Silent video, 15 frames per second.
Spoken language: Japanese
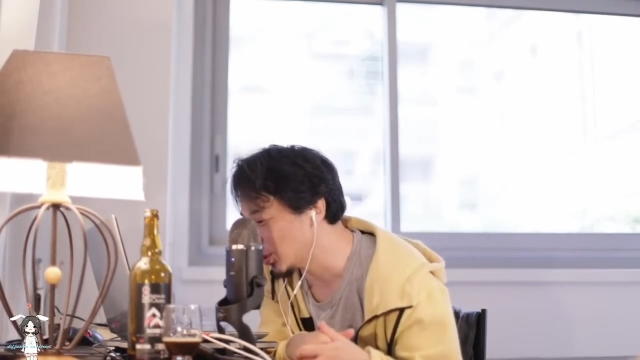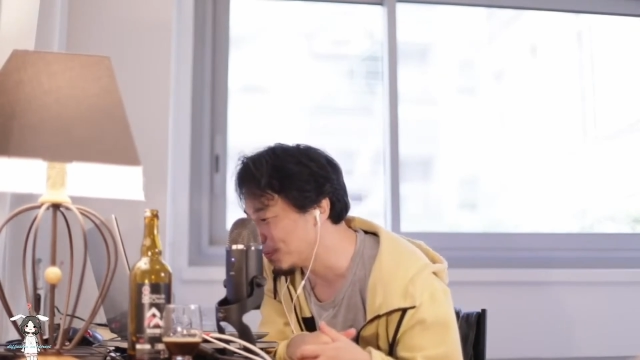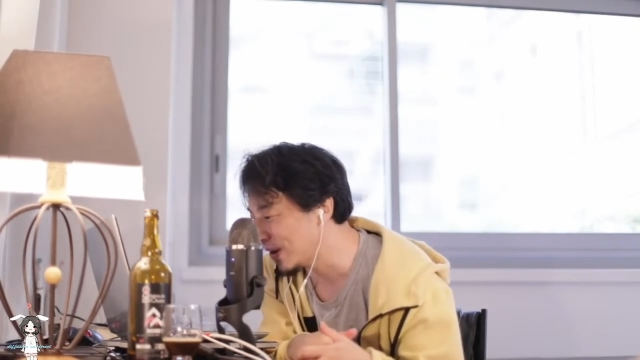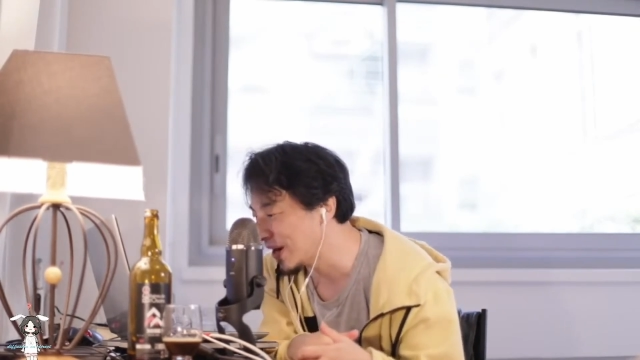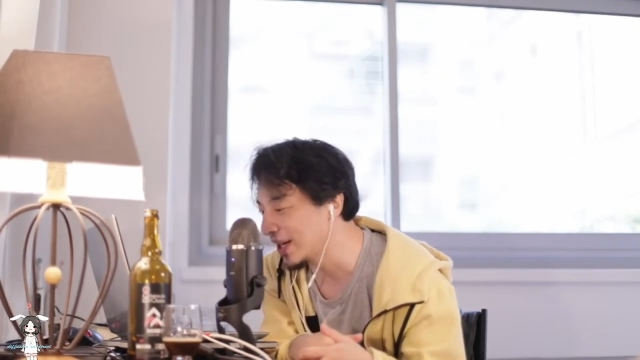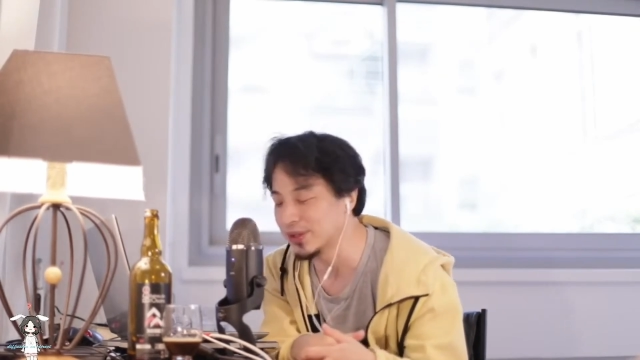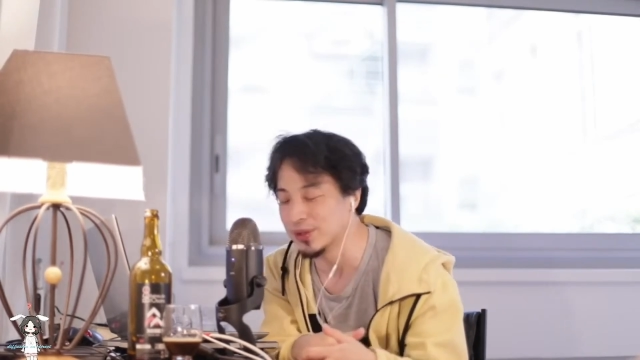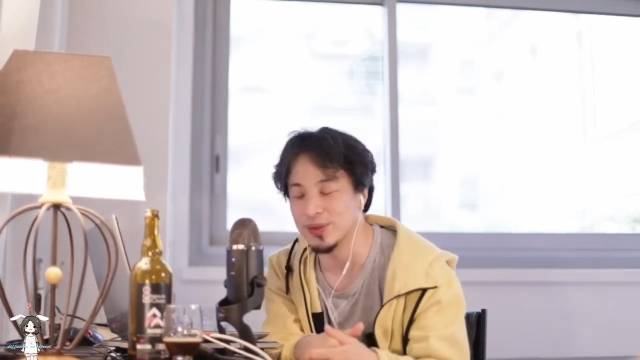
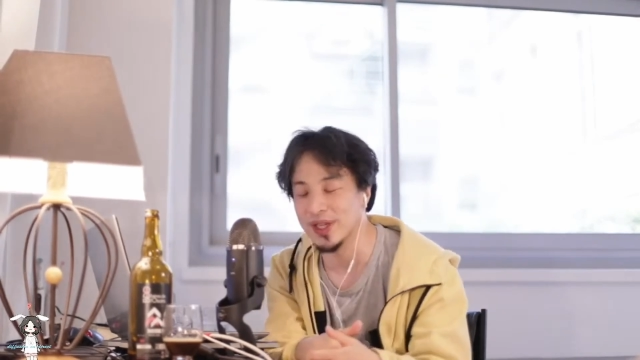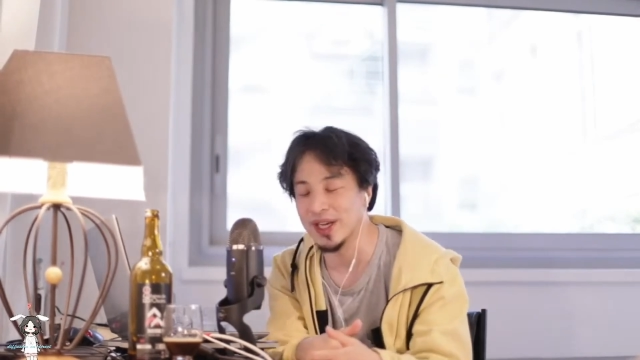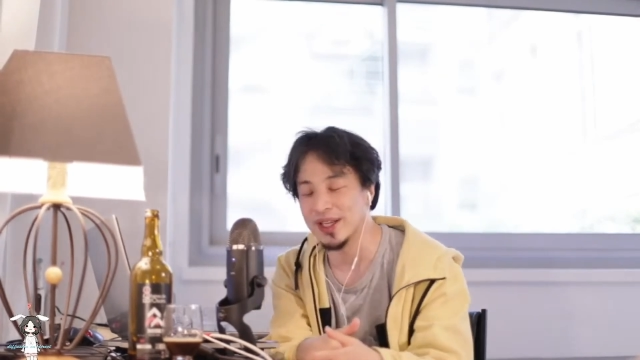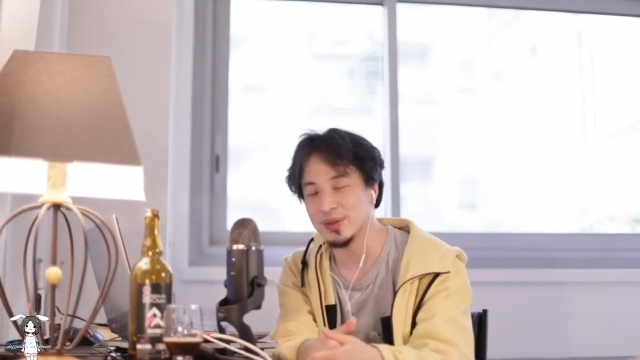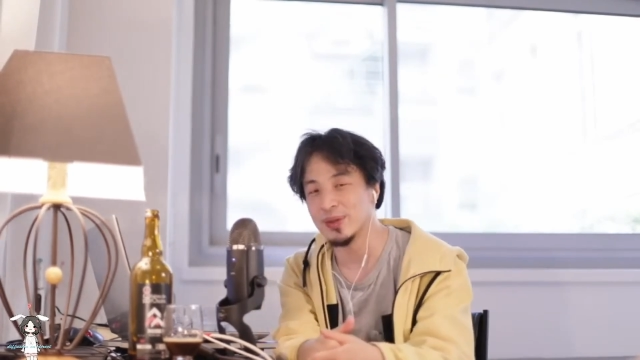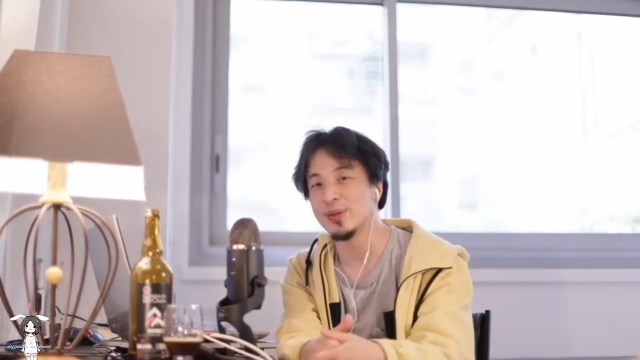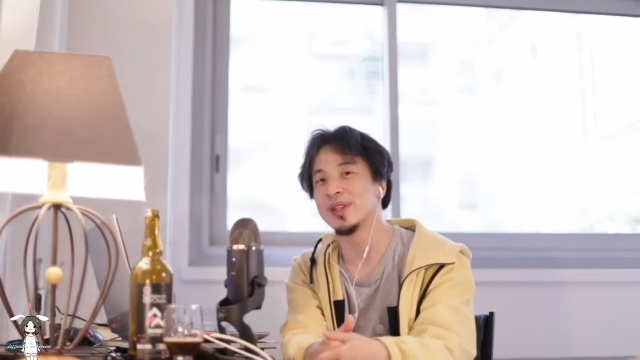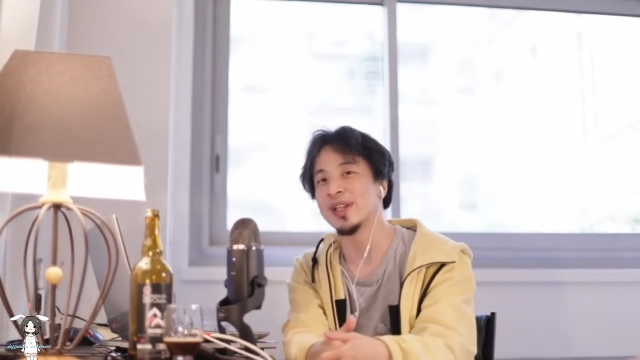パートナー
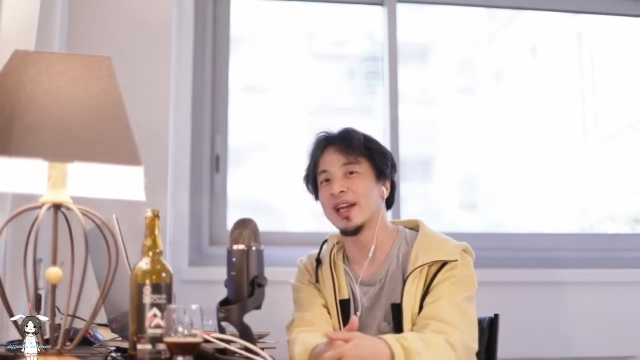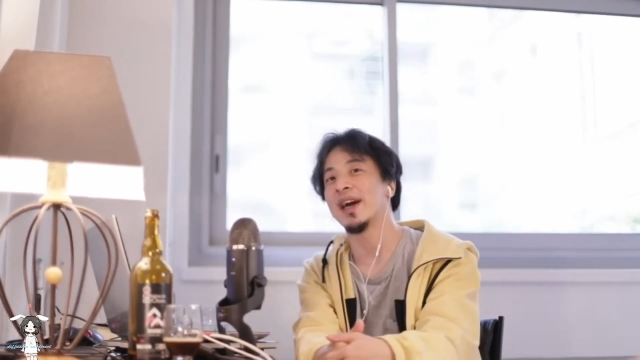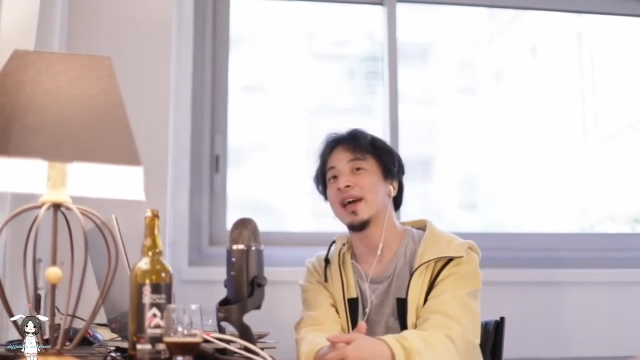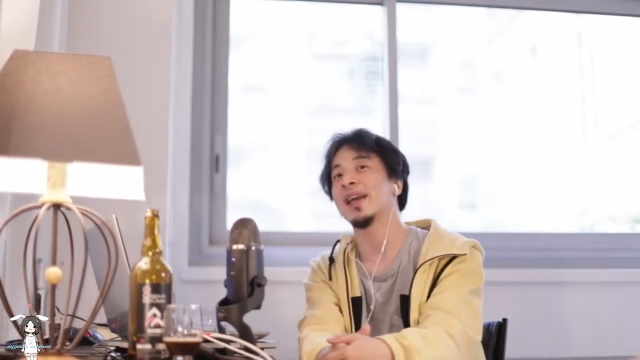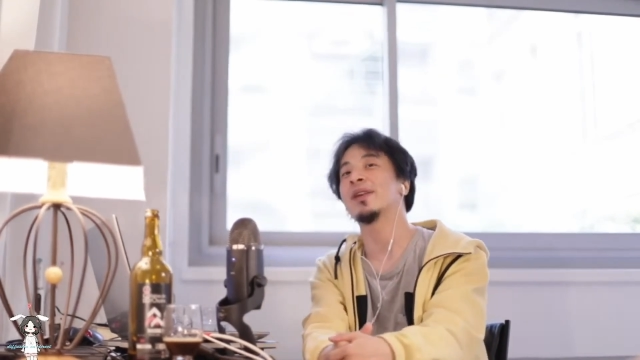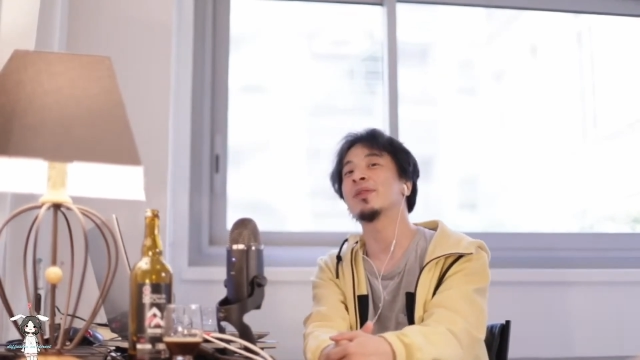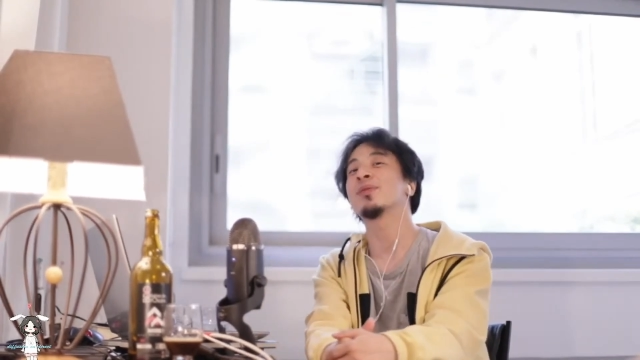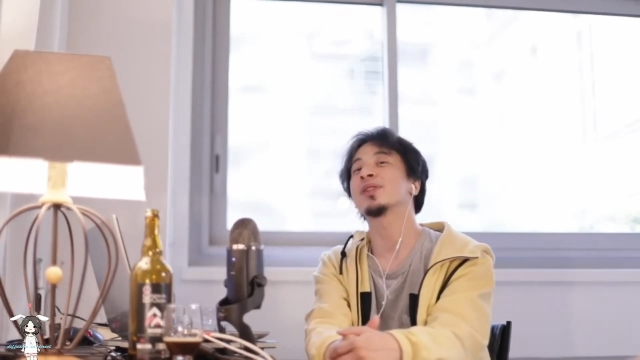と出会え
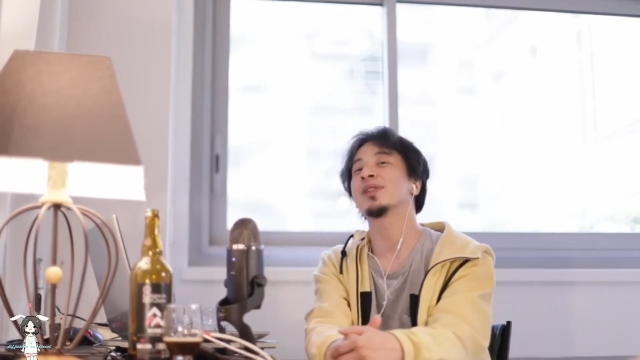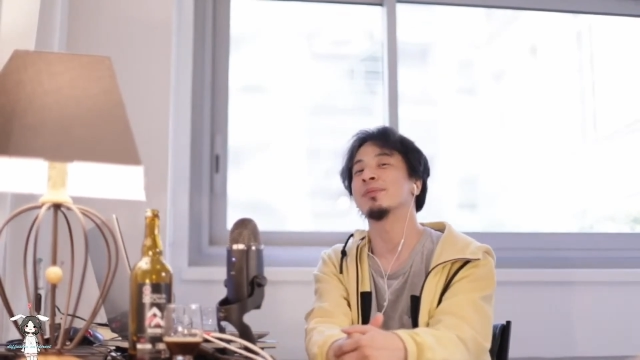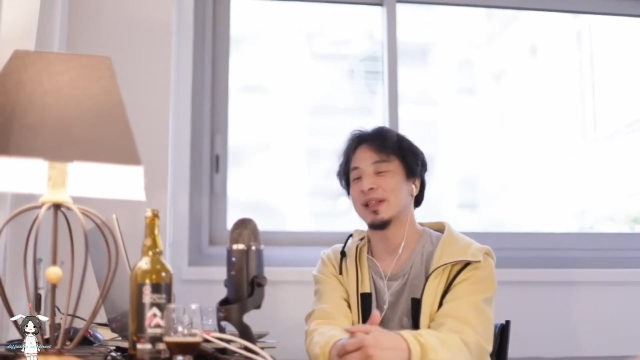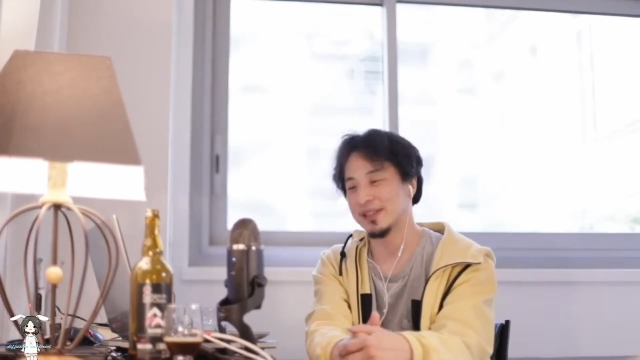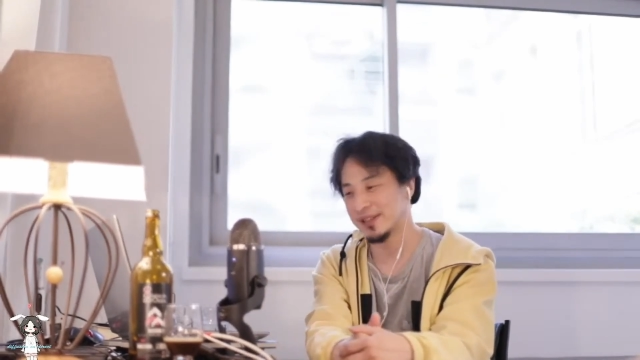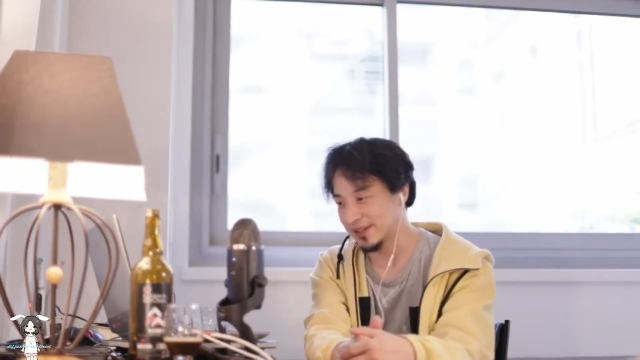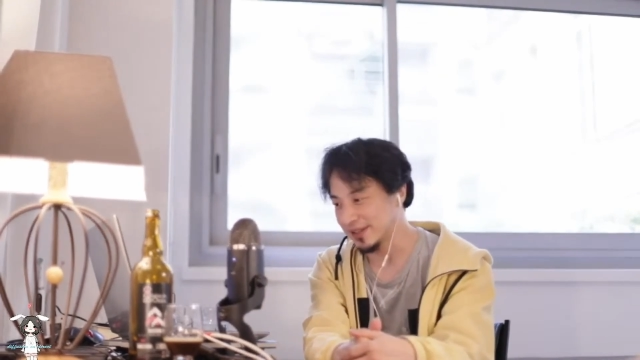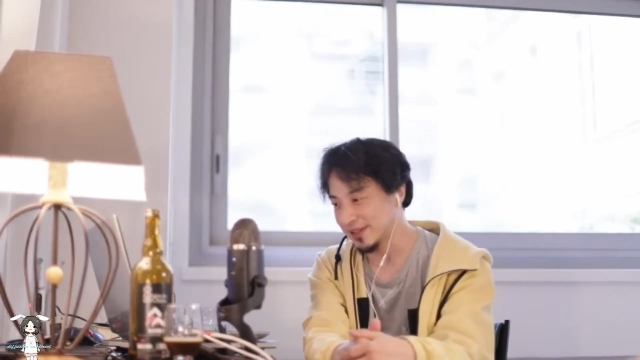るとしま
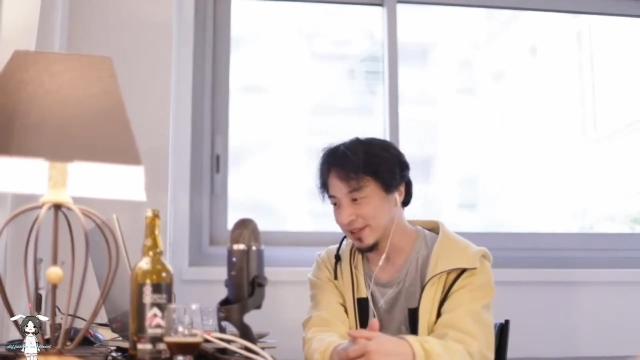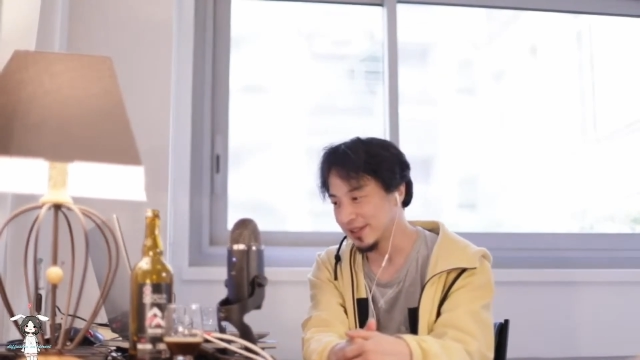す。